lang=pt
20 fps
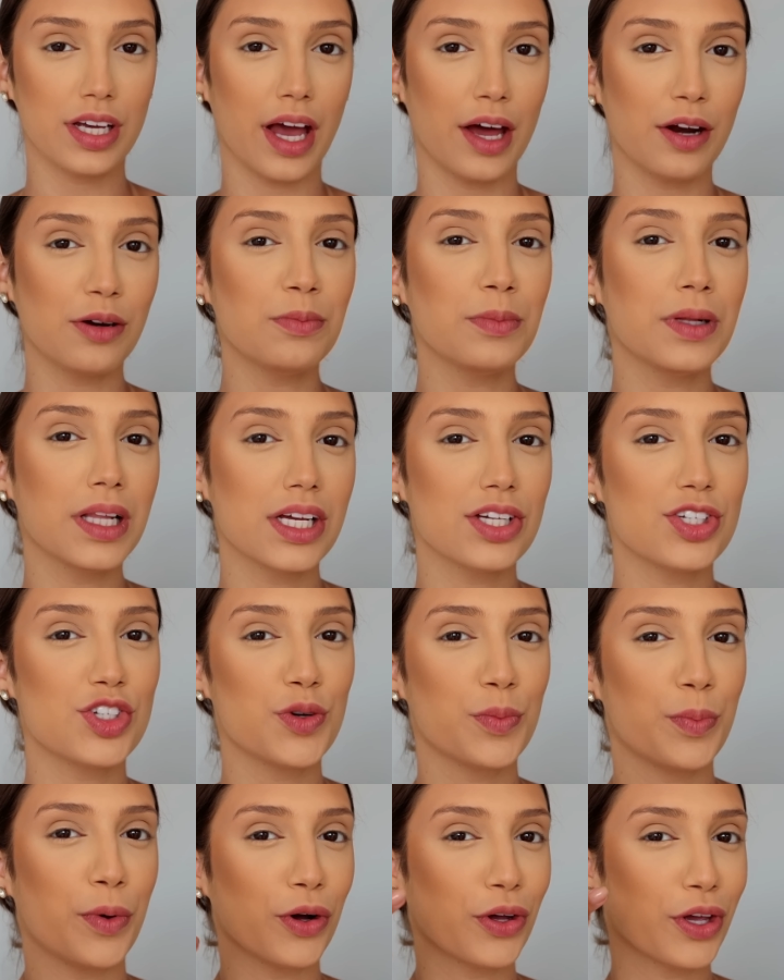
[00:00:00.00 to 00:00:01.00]
Quero um
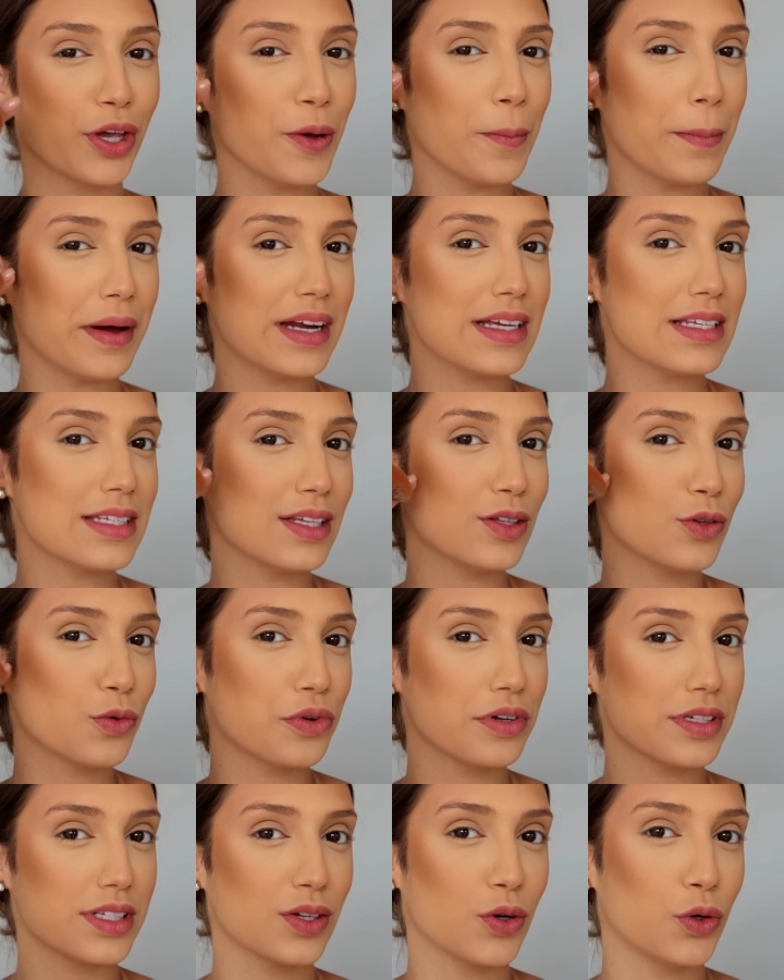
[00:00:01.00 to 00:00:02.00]
blush um pouquinho parecido
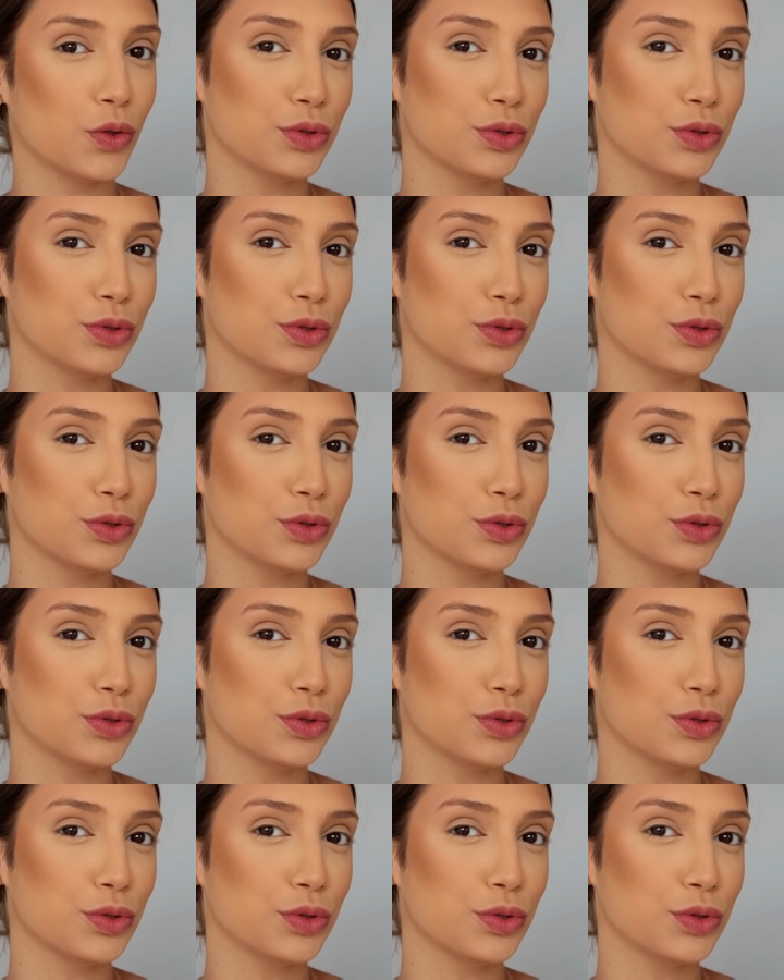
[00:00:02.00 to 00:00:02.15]
com esse